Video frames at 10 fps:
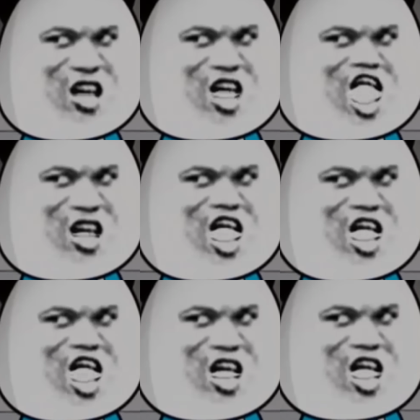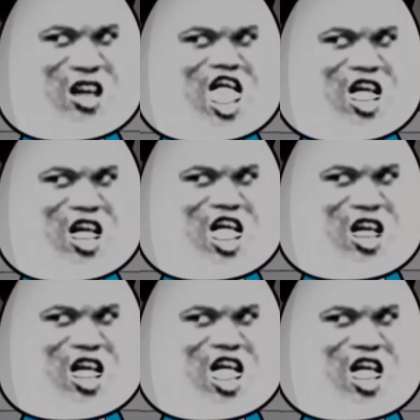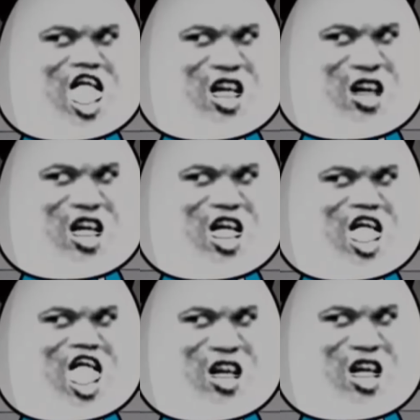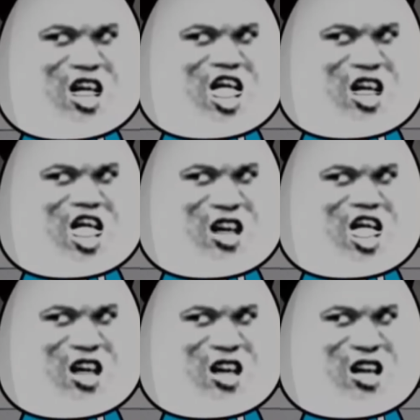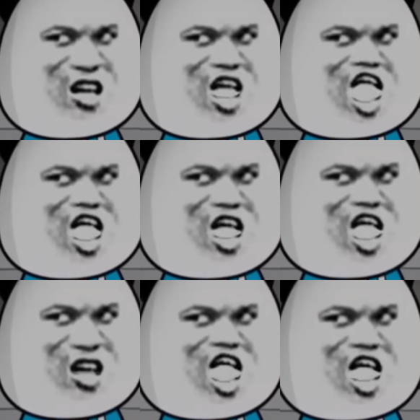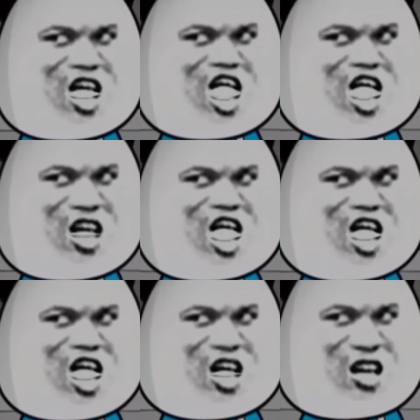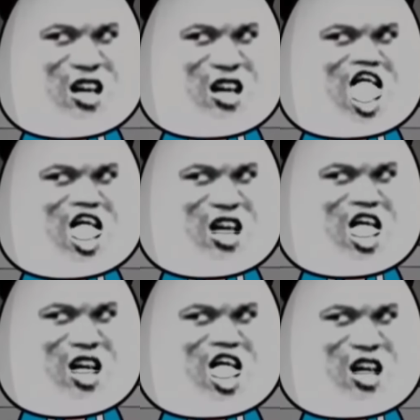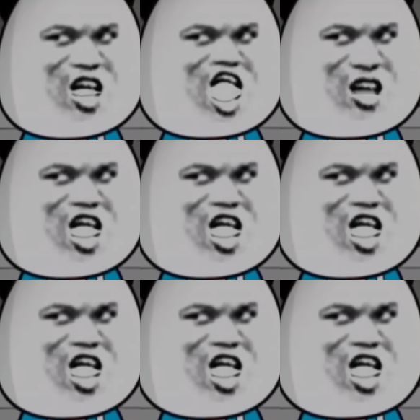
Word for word: Tôi đại khái hiểu được trình tự mà Trương Sinh nói Có nghĩa là gì rồi Tức là ở trong biệt thự này Có nhiều nhóm chúng tôi